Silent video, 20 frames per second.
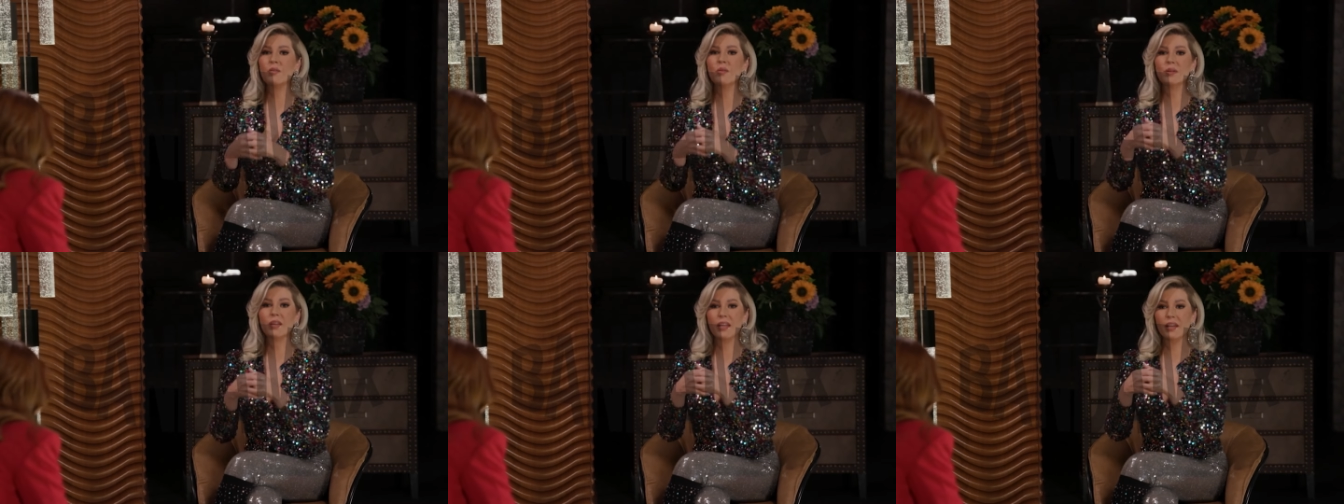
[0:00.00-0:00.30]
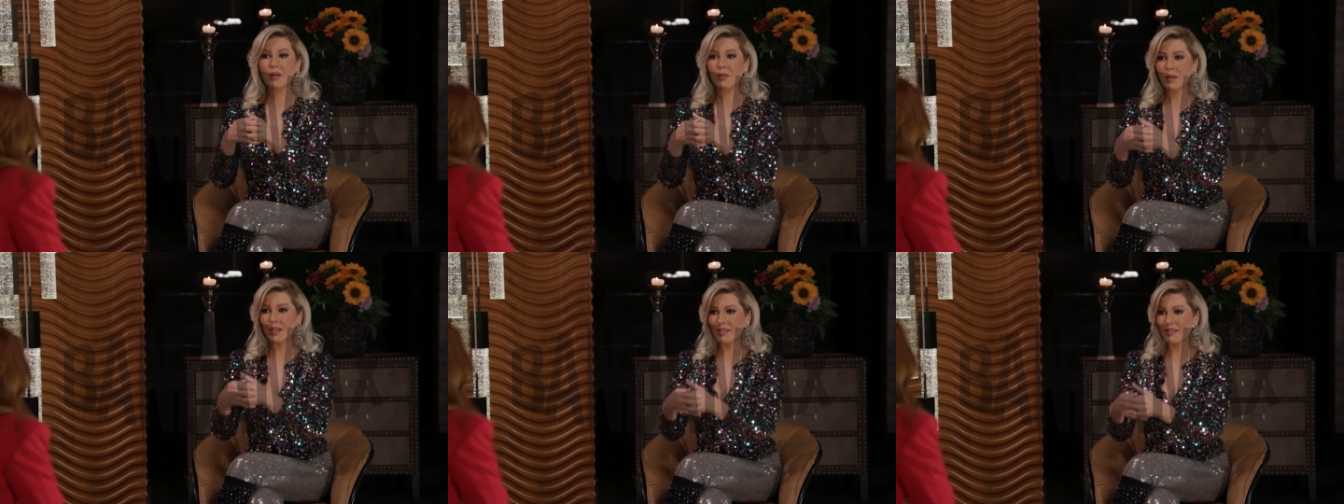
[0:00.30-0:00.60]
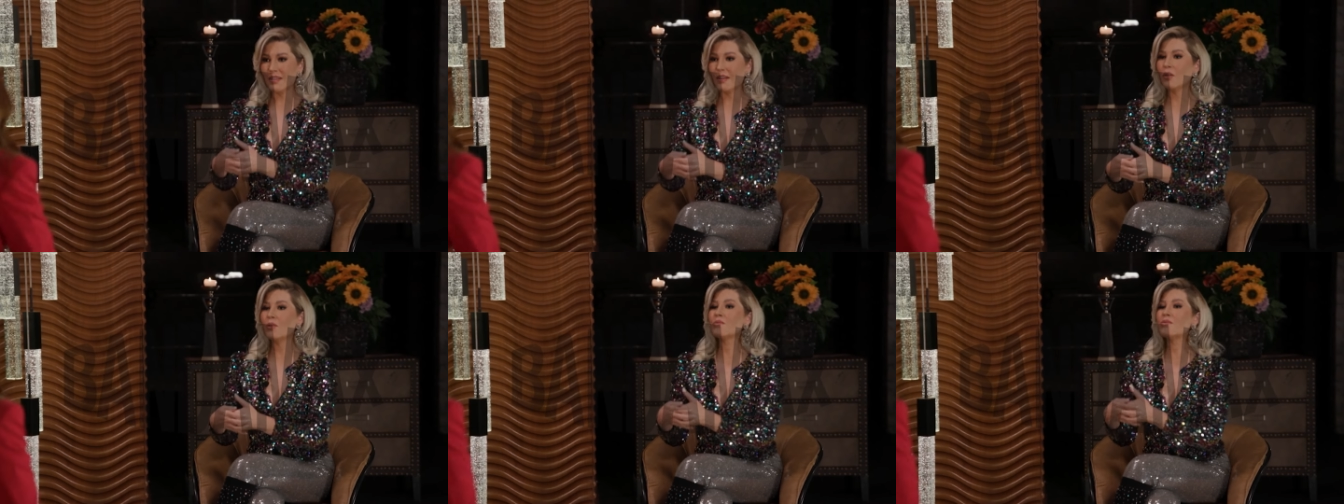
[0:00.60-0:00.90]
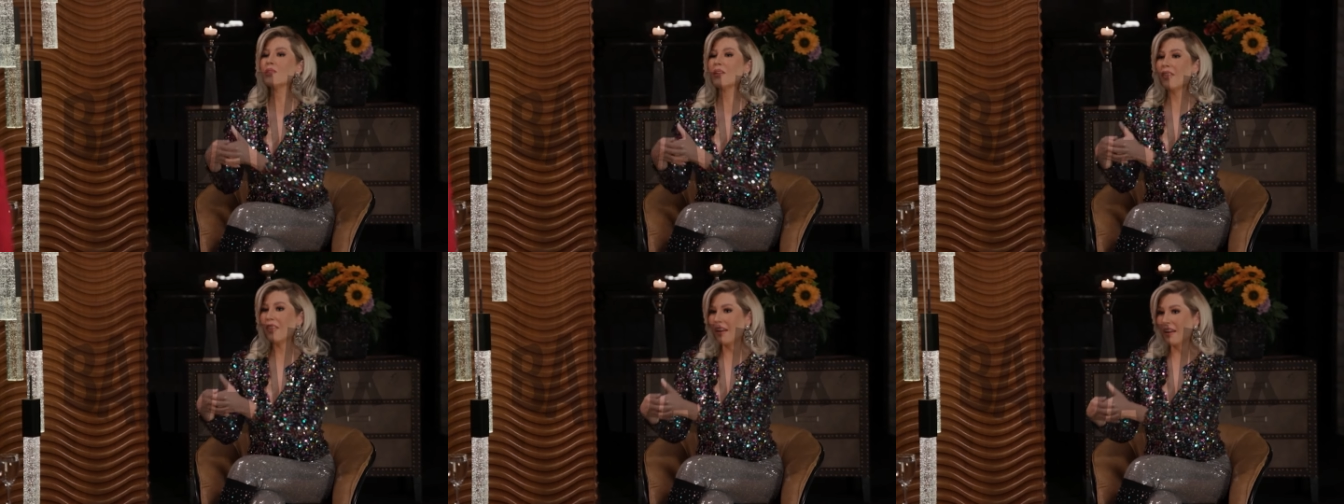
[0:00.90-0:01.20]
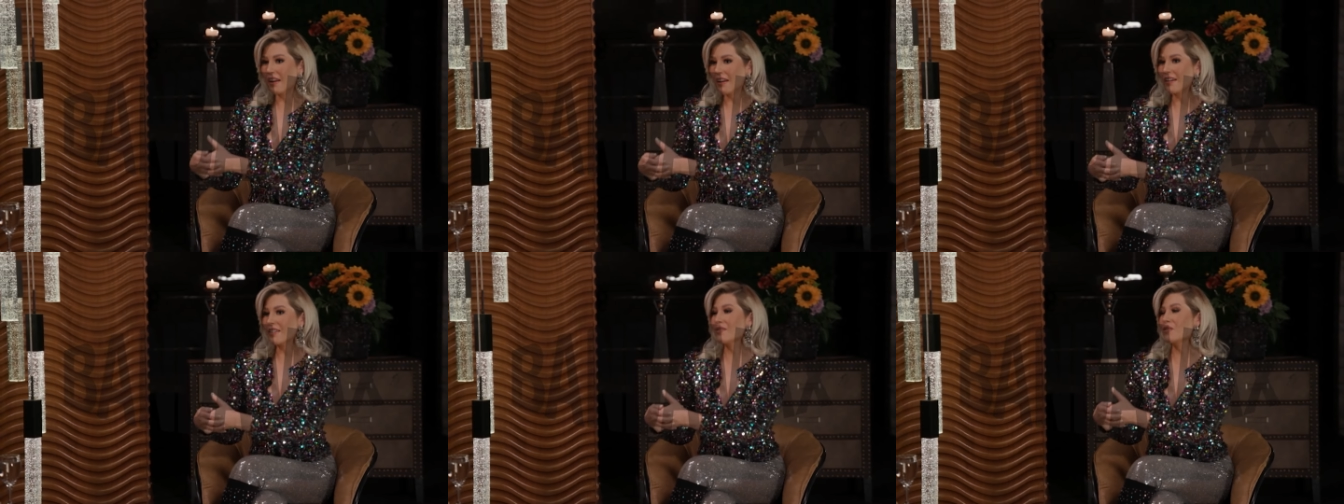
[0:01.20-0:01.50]
no quiero que se
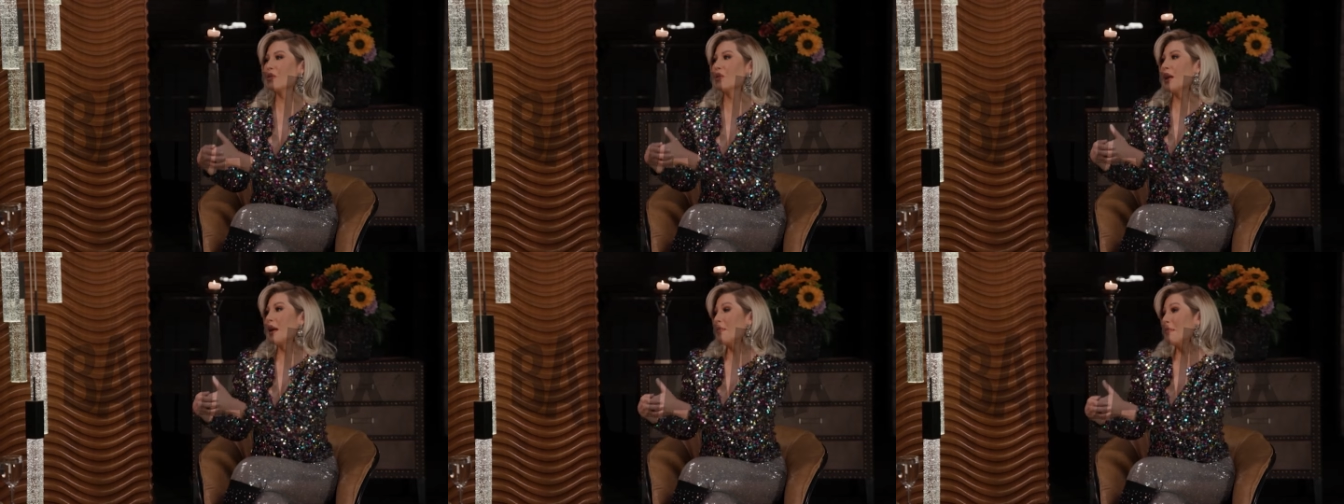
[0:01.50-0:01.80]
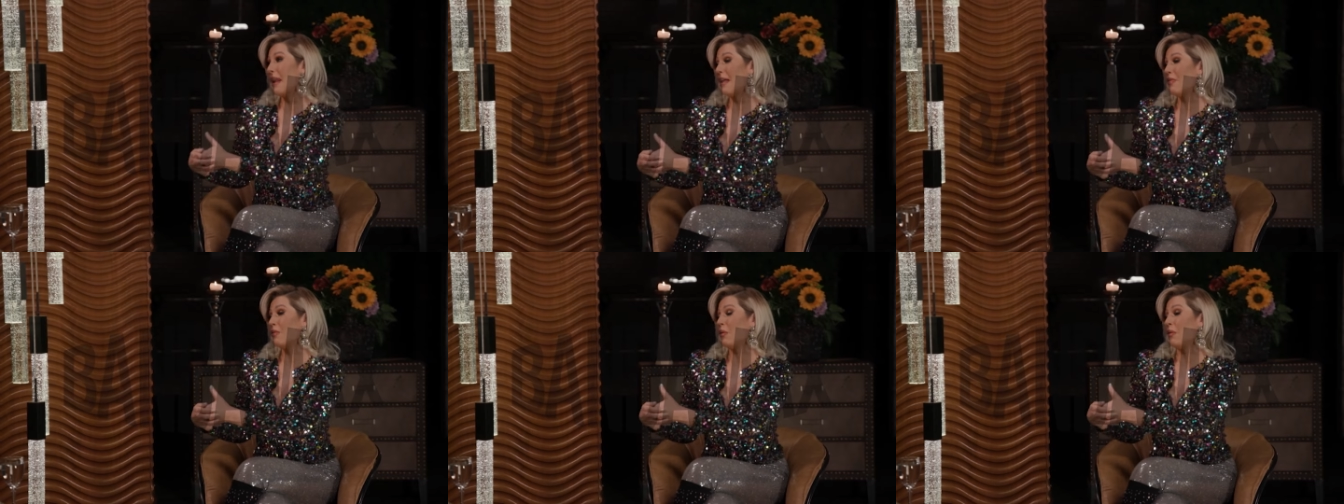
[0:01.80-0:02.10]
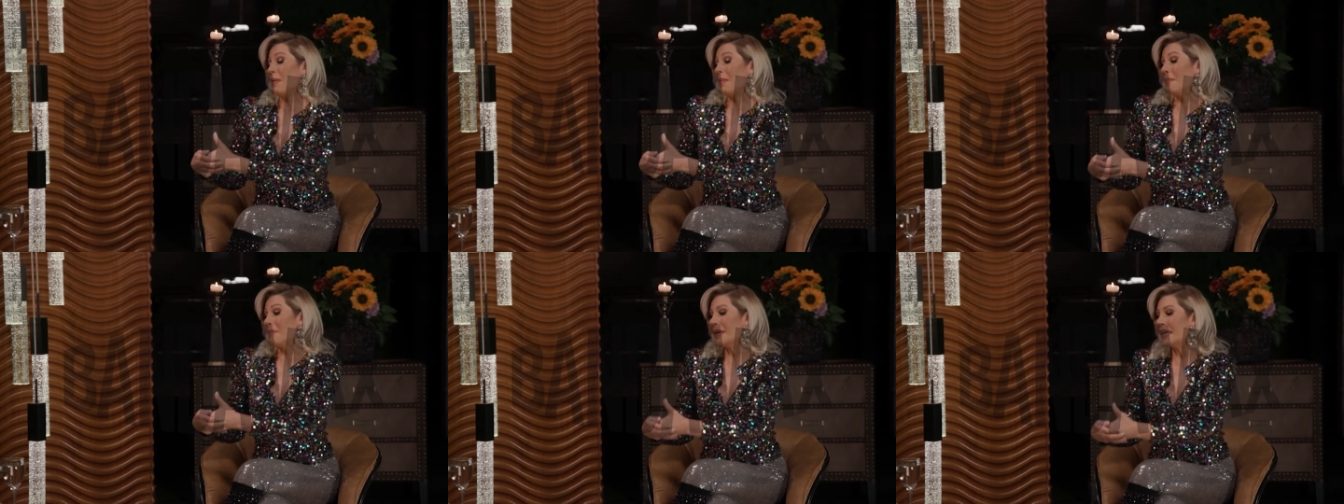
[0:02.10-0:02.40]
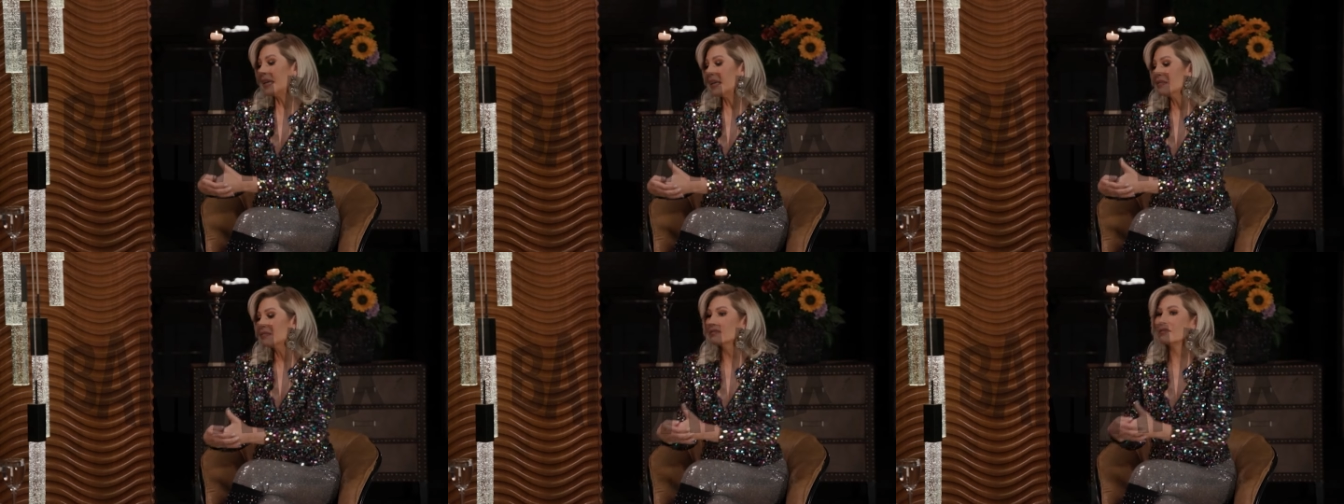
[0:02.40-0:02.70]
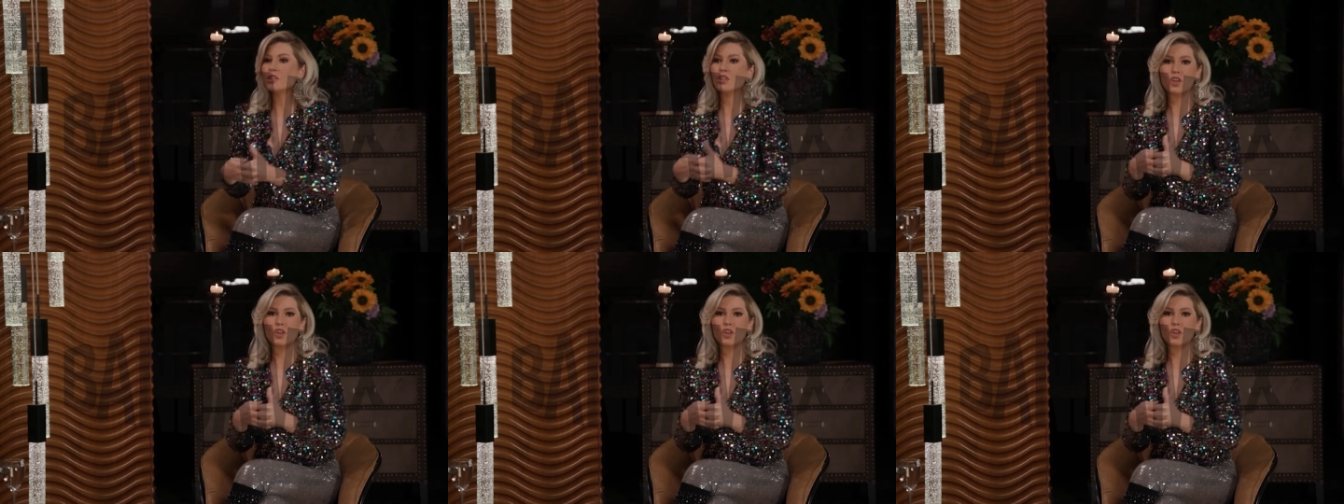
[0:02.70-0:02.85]
considere que estoy hablando de mí.